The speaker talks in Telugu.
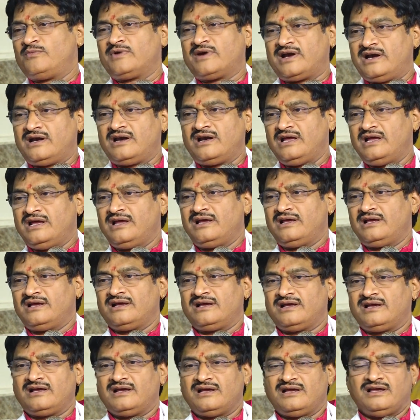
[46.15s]
హోమ్కి వెళ్ళి
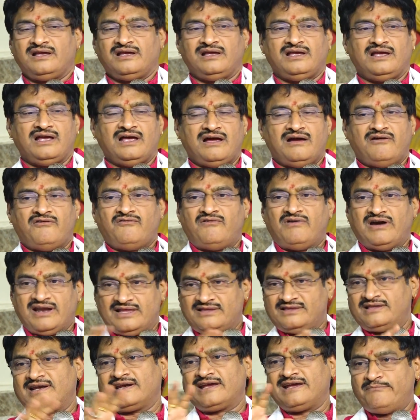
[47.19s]

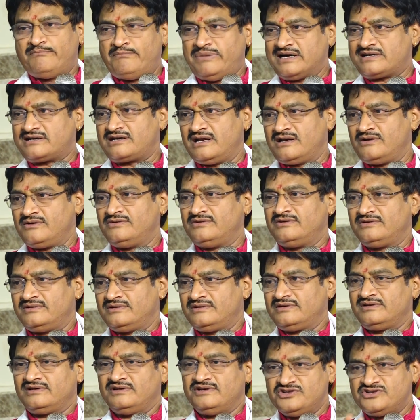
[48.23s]
వాళ్ళందరికీ బట్టలు
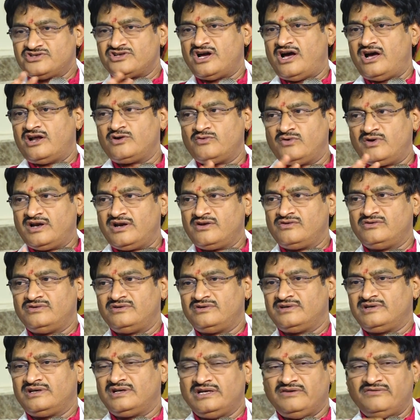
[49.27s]
ఈ శాలువాలు
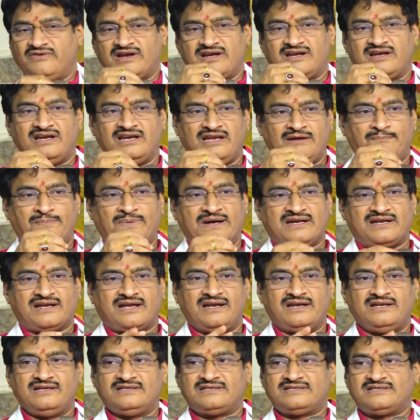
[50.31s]
ఇవన్నీ
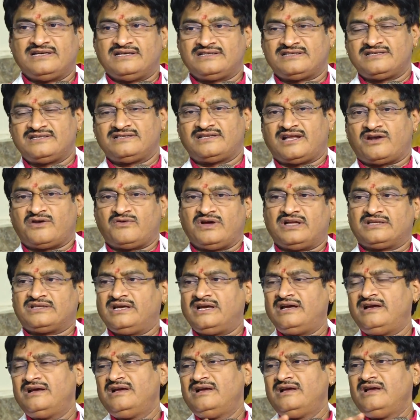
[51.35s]
పట్టుకెళ్ళి ఇచ్చేసిన తర్వాత
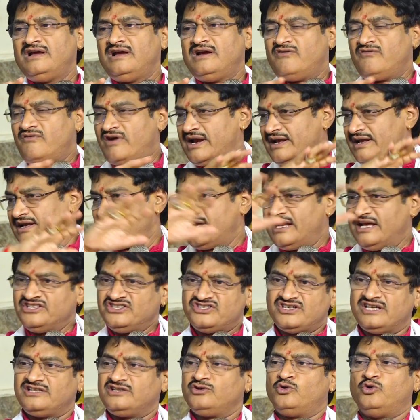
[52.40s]
వాళ్ళకి
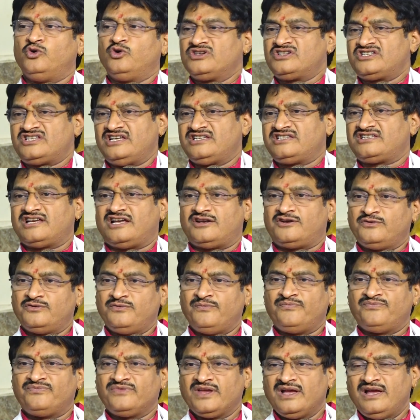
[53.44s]
లంచ్ అది హోస్ట్ చేశాను
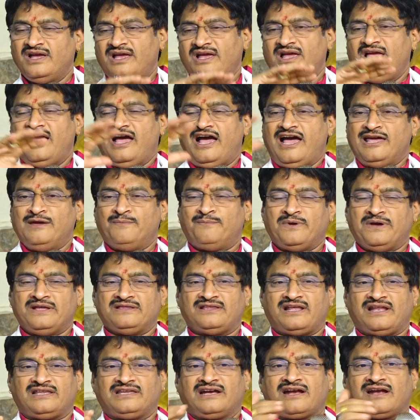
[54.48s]
అయిపోయిన
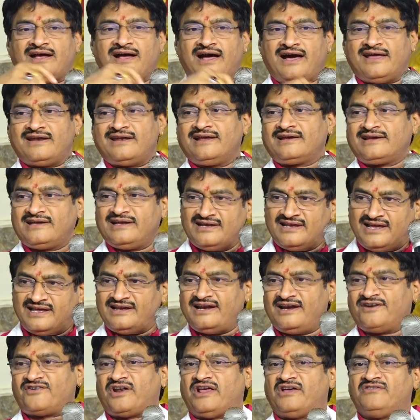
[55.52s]
తర్వాత కార్ ఎక్కి
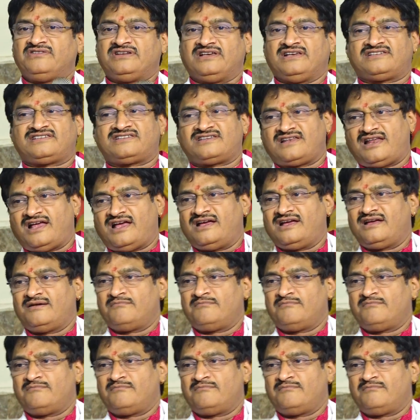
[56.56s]
నేనే డ్రైవ్ చేస్తున్నా